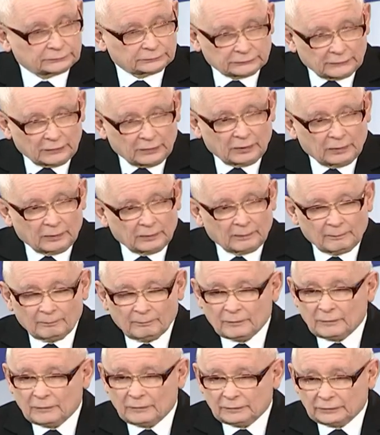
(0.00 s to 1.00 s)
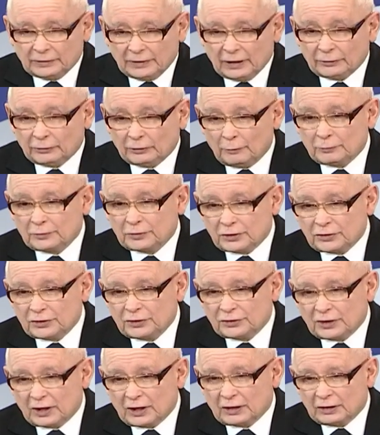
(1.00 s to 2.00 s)
No, ja dobrze
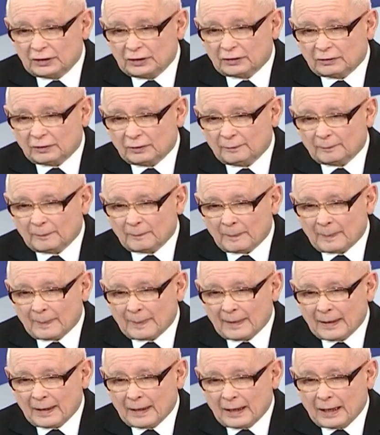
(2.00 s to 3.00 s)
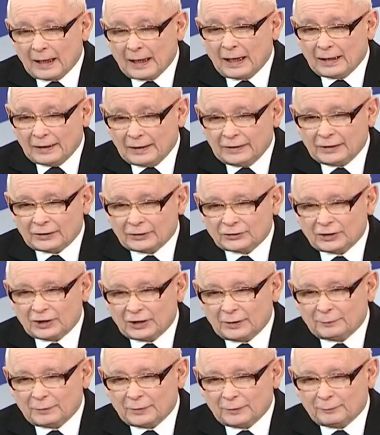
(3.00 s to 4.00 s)
życzę Anglikom, ale jeszcze
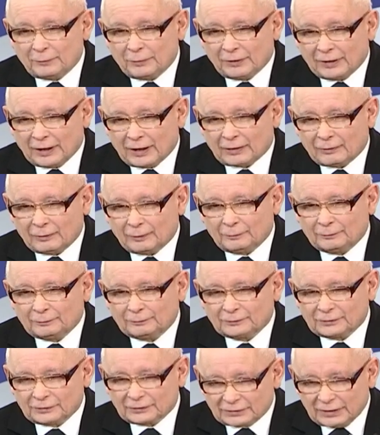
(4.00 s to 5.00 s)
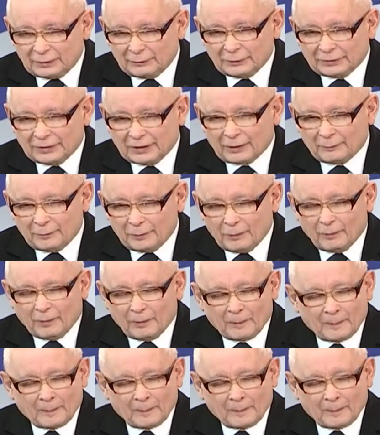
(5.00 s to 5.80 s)
lepiej Polakom, żeby tak było.